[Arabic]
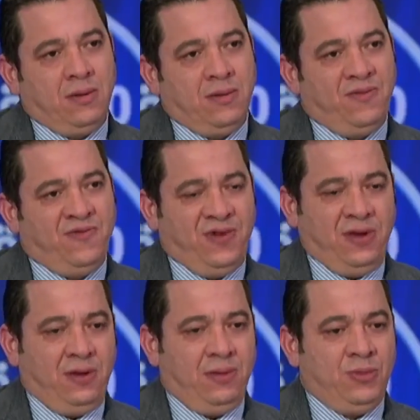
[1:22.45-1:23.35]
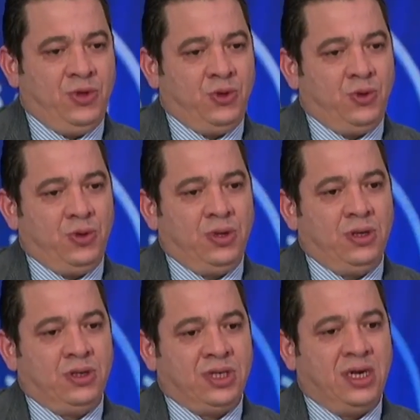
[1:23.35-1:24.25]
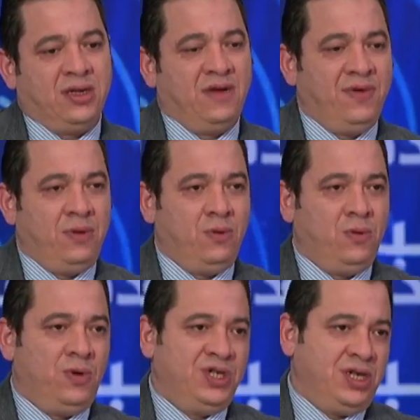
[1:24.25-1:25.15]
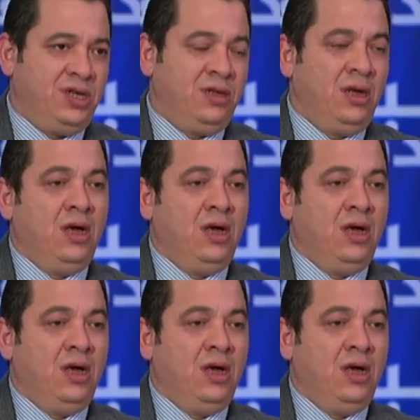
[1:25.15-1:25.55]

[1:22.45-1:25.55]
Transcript: في منذ سنه 2020